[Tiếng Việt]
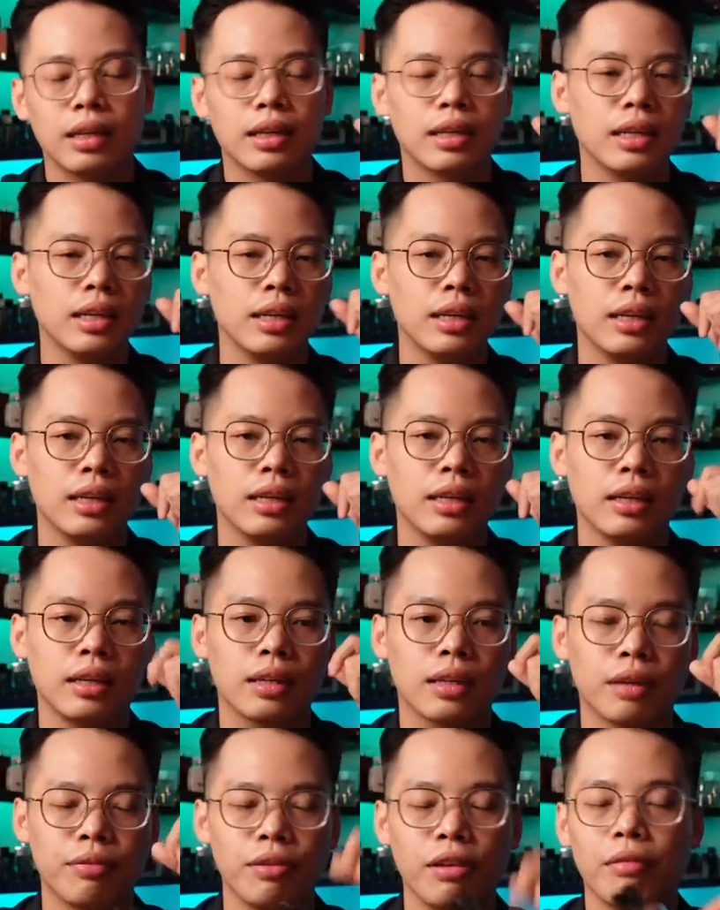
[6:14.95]
thì
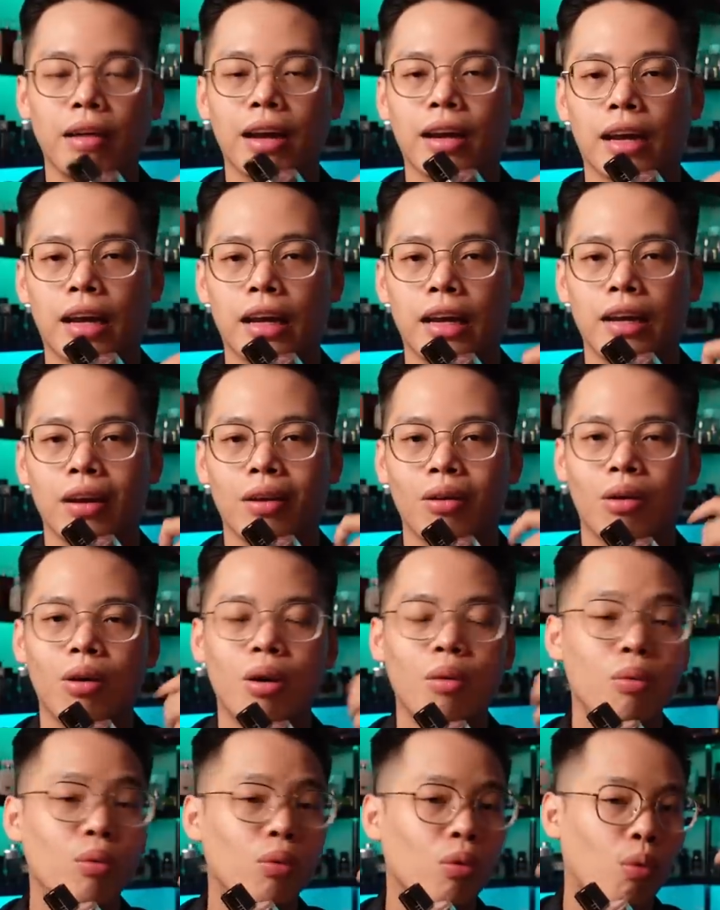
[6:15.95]
cái phiên bản này nó
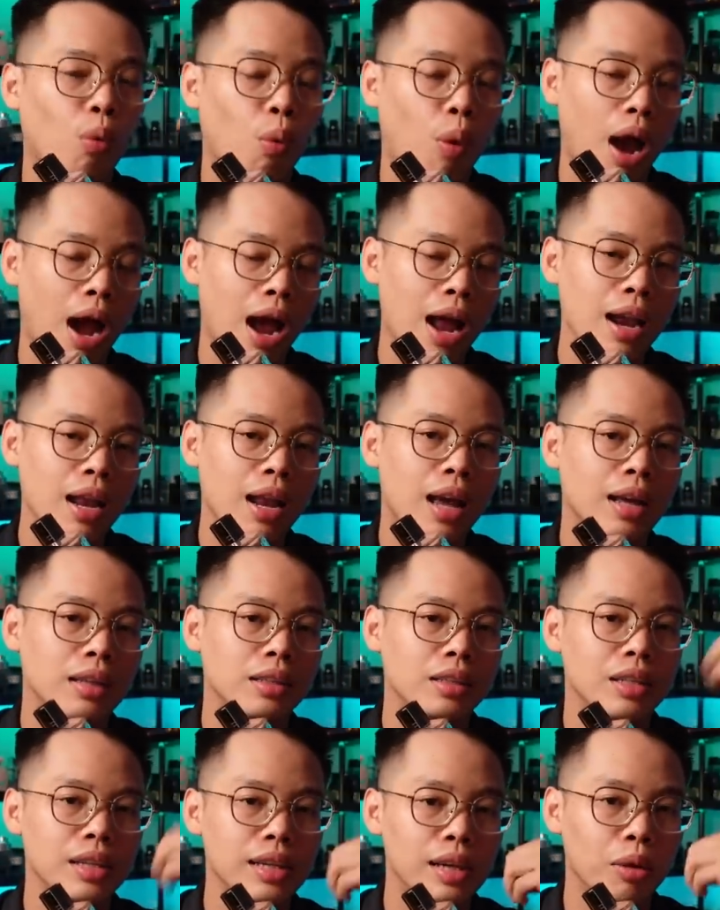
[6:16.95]
không quá là
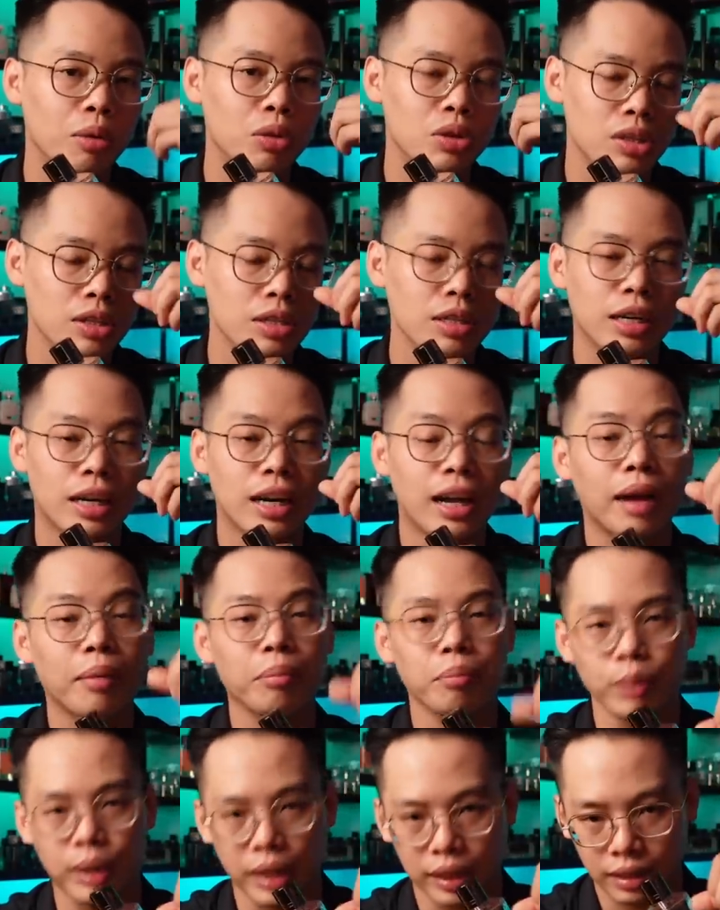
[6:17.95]
nhiều sự khác
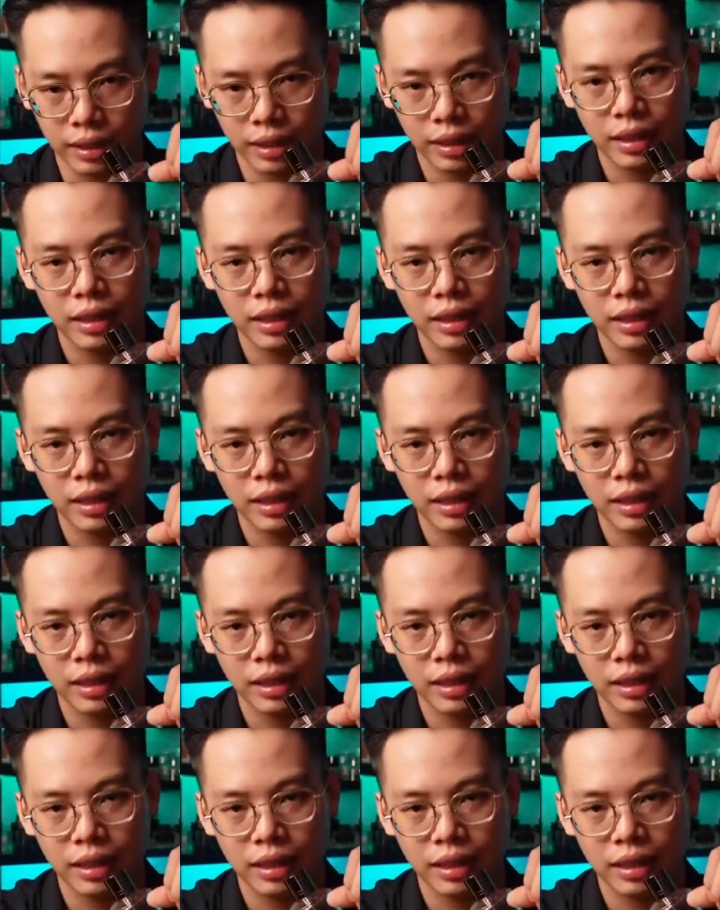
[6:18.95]
biệt